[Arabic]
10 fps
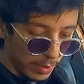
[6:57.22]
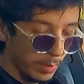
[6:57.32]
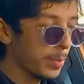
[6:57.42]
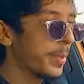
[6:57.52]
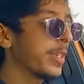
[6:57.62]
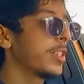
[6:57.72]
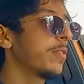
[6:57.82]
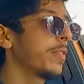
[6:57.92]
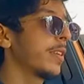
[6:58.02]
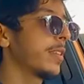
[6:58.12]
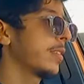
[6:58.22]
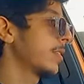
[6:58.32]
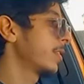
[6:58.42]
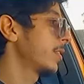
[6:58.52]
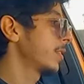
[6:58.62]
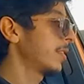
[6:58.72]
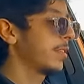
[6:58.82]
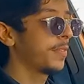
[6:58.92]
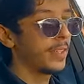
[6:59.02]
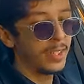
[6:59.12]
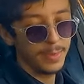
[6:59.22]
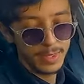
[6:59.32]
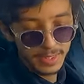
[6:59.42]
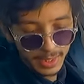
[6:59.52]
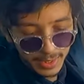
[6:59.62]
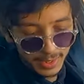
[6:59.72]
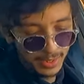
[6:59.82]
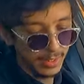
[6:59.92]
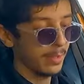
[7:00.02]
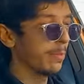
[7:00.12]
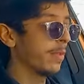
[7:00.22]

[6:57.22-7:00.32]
الطوموبيل كيجي فيها الفرانمان التقليدي